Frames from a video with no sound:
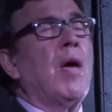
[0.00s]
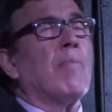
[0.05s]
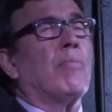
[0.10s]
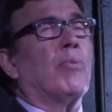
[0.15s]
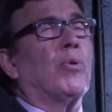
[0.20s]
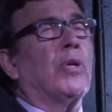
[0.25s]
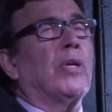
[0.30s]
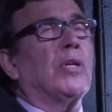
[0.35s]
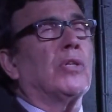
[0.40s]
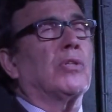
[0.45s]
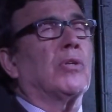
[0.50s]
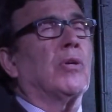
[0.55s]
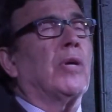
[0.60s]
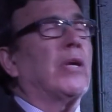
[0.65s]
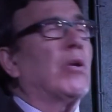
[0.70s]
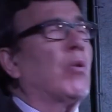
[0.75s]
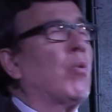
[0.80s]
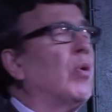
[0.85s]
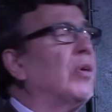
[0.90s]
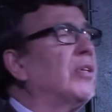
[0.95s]
Por isso,
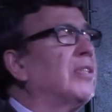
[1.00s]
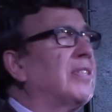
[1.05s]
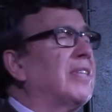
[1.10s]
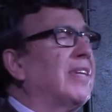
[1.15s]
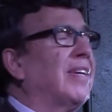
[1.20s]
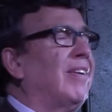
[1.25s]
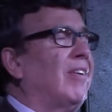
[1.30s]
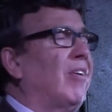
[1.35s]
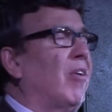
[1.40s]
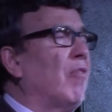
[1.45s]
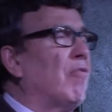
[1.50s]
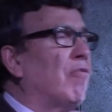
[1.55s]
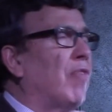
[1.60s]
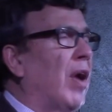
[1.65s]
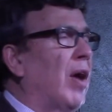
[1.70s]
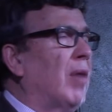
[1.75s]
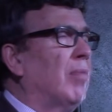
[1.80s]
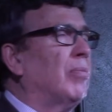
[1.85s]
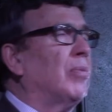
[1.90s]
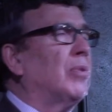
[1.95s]
enquanto Te
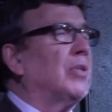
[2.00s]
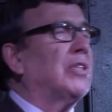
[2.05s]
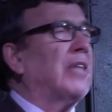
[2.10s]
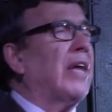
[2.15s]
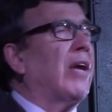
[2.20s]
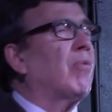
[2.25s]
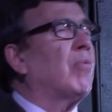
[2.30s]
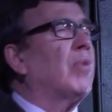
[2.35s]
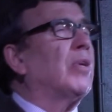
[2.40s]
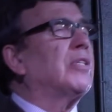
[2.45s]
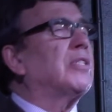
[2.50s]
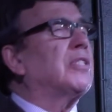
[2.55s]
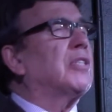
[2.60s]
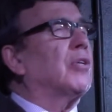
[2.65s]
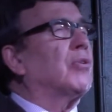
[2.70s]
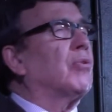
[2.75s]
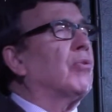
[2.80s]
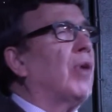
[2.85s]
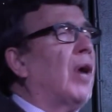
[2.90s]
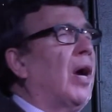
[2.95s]
louvamos, enquanto Te
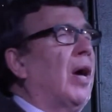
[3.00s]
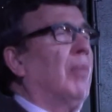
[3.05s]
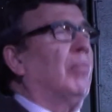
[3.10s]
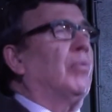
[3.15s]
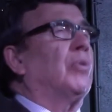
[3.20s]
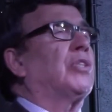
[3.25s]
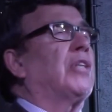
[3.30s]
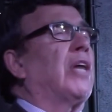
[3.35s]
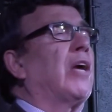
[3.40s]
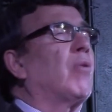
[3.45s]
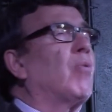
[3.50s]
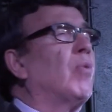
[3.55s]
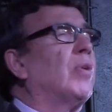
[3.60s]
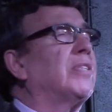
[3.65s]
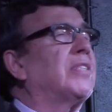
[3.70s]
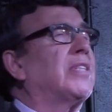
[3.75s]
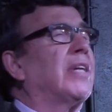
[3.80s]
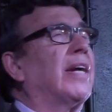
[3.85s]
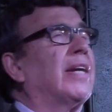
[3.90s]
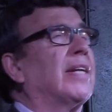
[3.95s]
adoramos,
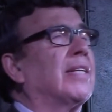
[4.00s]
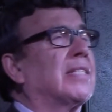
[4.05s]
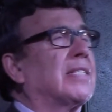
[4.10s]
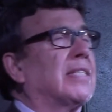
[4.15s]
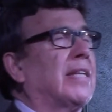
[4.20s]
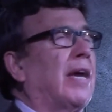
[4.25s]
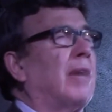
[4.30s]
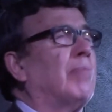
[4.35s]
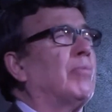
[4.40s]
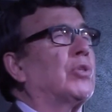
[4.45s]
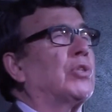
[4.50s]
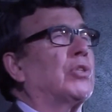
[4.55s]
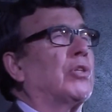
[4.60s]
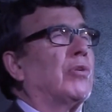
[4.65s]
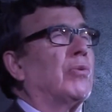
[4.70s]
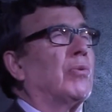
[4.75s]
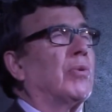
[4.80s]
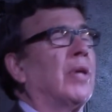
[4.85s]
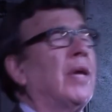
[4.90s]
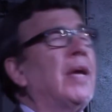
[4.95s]
enquanto Te agradecemos,
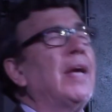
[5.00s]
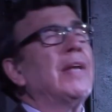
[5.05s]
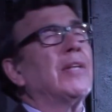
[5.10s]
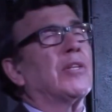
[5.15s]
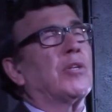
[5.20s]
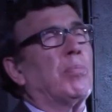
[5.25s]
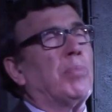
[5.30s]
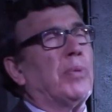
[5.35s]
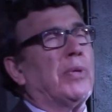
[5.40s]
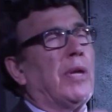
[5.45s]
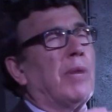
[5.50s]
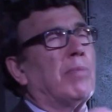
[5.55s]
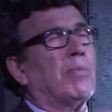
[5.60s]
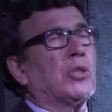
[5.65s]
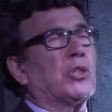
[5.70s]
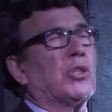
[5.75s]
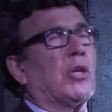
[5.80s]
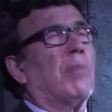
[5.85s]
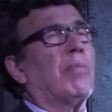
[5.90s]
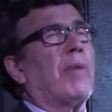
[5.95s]
Senhor, Te
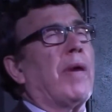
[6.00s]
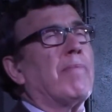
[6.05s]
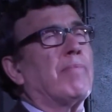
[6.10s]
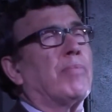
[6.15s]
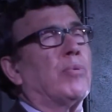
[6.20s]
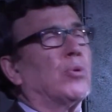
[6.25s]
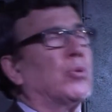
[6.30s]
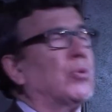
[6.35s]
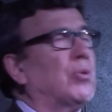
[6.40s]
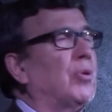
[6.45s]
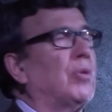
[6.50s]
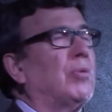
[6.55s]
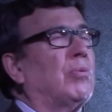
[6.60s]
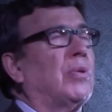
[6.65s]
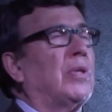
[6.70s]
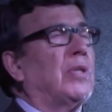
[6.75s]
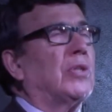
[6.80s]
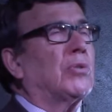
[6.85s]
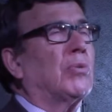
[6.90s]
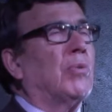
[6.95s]
pedimos também por tudo
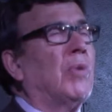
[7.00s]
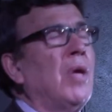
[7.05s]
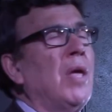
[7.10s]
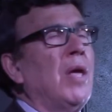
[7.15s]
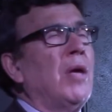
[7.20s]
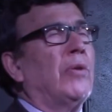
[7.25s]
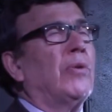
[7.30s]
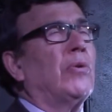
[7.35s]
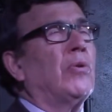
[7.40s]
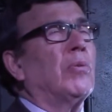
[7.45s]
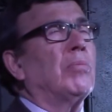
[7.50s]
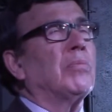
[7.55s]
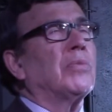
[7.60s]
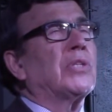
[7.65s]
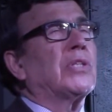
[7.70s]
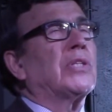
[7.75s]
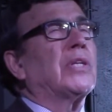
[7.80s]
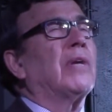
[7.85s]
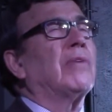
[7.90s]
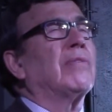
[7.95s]
isso, no nome
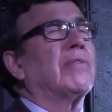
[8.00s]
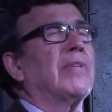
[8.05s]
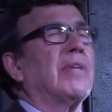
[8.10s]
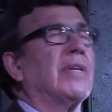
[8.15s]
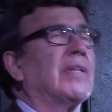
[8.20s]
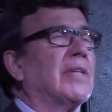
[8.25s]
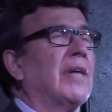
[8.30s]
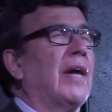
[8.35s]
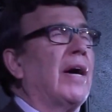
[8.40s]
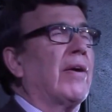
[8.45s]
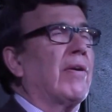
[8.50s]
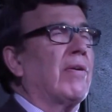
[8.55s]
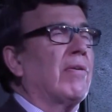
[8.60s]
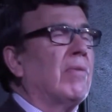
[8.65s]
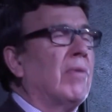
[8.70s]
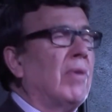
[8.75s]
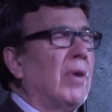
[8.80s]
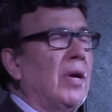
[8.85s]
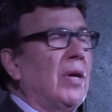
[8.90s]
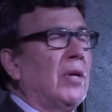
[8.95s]
santo e
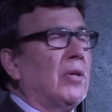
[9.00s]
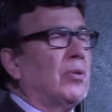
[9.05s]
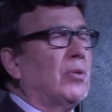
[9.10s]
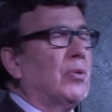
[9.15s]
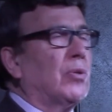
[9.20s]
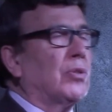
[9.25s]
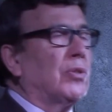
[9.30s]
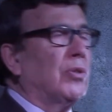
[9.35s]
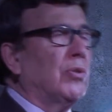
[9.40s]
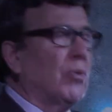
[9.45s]
eterno do Senhor